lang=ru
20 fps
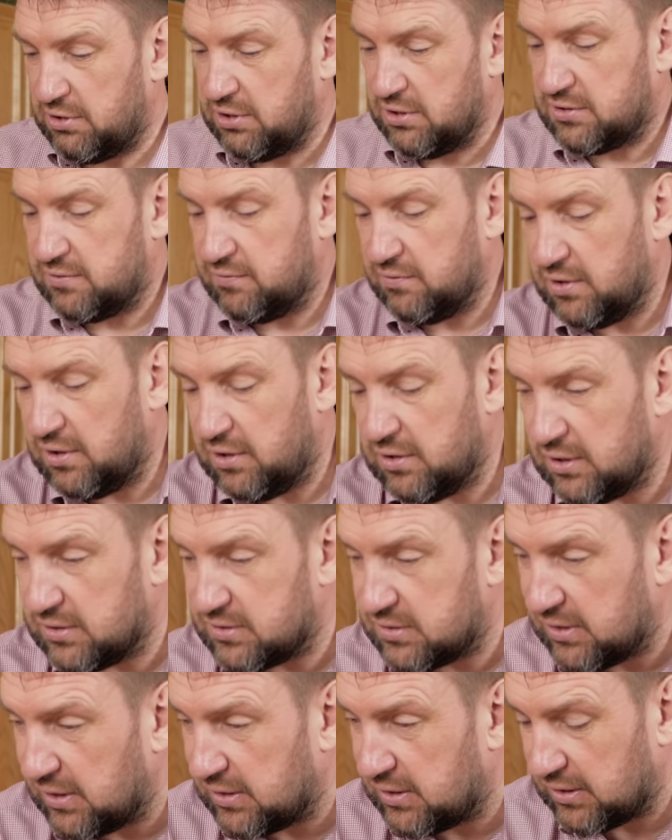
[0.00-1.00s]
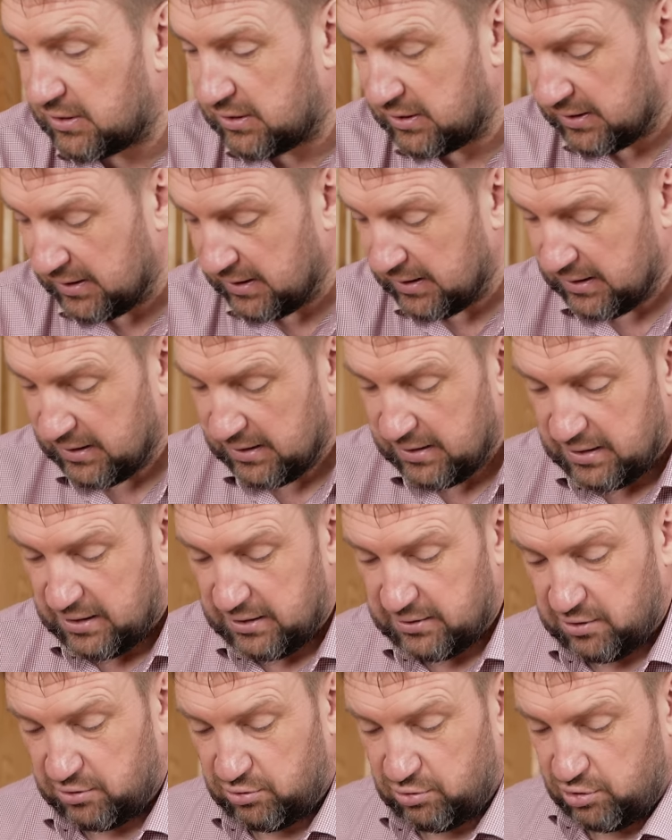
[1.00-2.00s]
единственный недостаток –
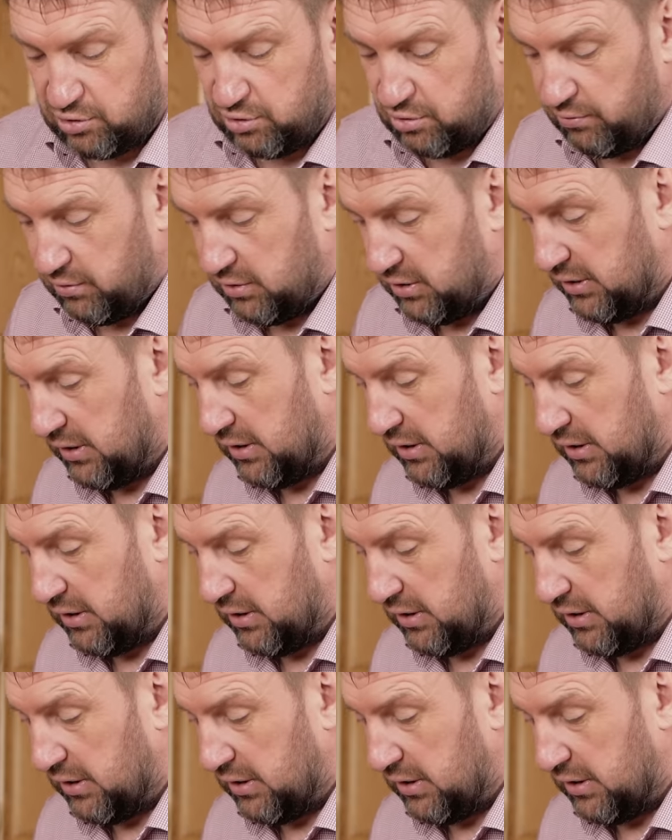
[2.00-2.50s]
это то, что вот